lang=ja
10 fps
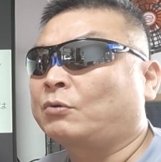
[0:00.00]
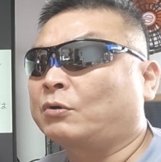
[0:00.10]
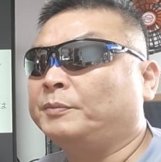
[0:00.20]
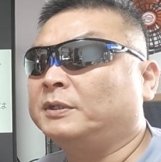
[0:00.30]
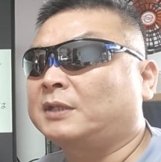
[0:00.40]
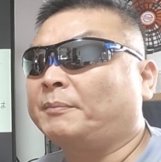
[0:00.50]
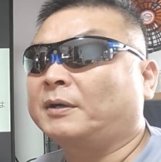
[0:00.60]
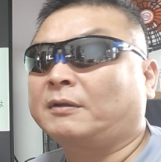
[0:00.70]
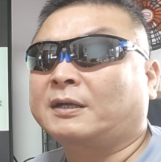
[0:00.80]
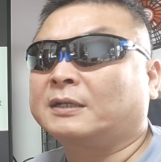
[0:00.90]
国民
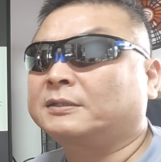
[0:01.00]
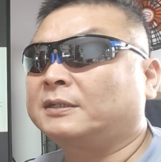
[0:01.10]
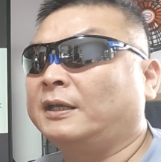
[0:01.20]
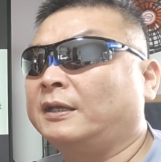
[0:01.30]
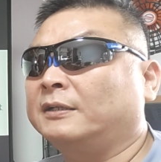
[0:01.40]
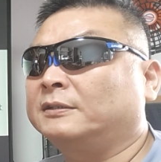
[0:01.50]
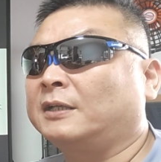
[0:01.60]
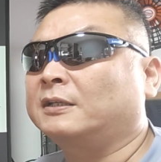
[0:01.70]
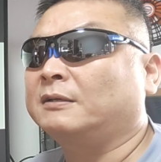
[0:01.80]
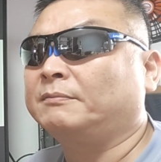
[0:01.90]
玉ぐらかして
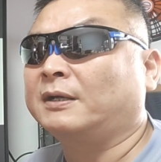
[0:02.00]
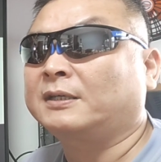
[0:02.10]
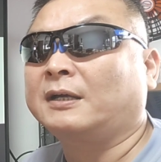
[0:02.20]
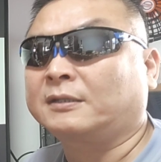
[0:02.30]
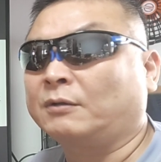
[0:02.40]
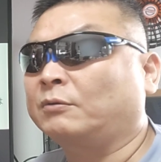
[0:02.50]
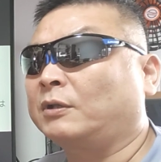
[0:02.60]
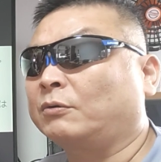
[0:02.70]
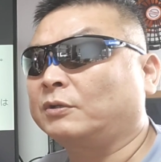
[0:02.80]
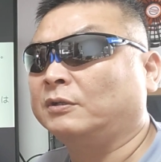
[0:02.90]
税金巻き上げてろ
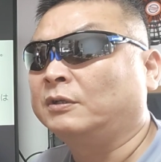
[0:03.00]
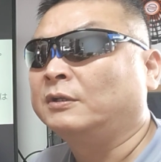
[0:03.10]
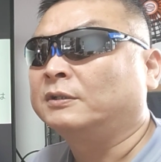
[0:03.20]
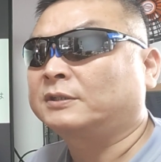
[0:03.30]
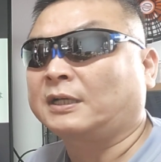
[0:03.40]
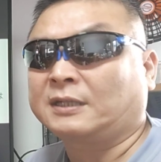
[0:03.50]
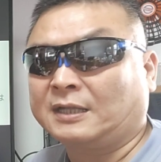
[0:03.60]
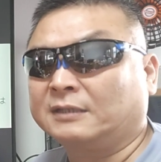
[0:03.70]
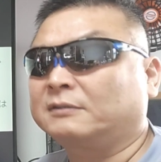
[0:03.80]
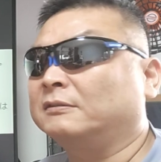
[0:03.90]
くなことに仕方
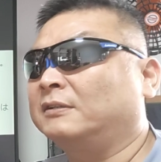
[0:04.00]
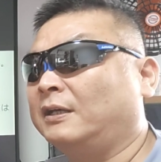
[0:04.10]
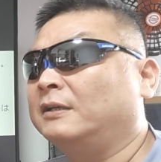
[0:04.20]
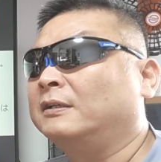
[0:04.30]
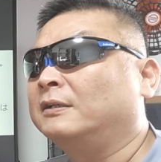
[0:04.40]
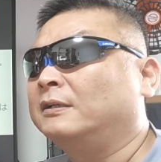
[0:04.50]
ないっていうね、